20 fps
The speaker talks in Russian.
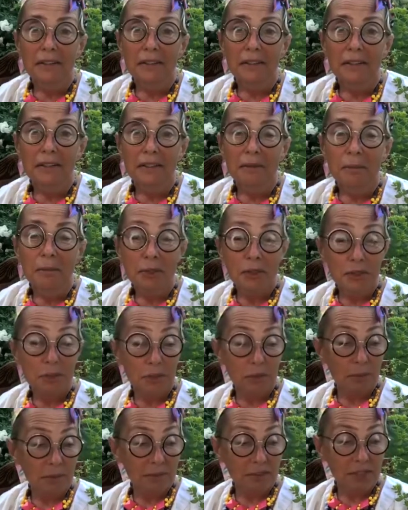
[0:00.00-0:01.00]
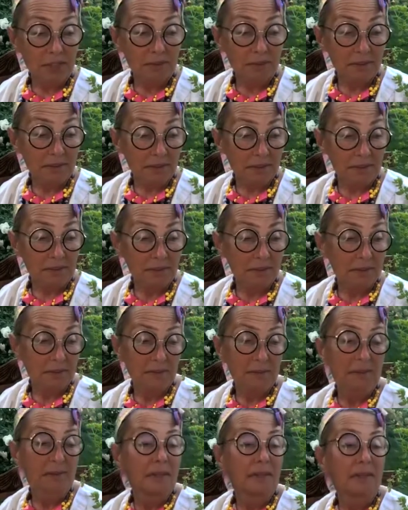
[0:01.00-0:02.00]
Мы ждем завтра.
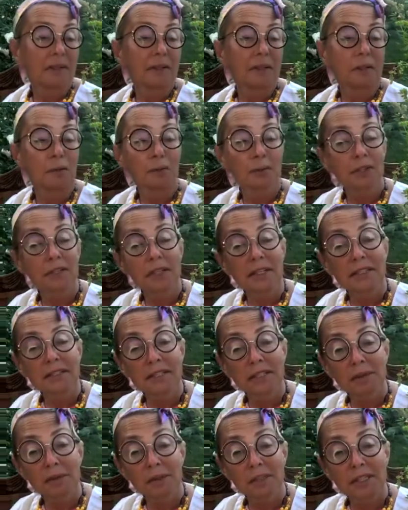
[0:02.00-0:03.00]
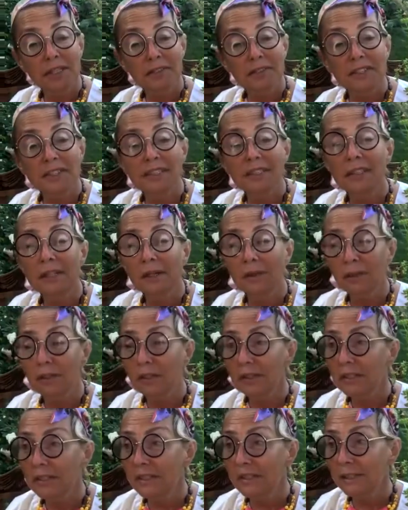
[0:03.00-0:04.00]
Русская тема нас всегда
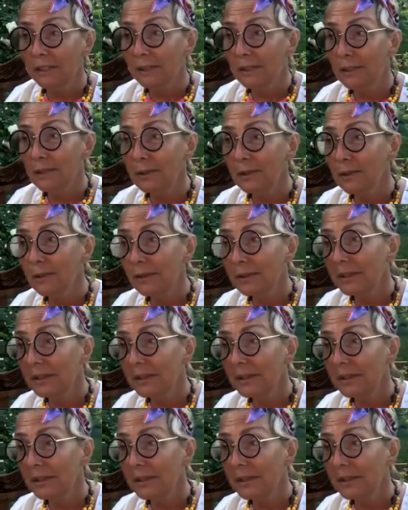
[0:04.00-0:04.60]
очень интересует.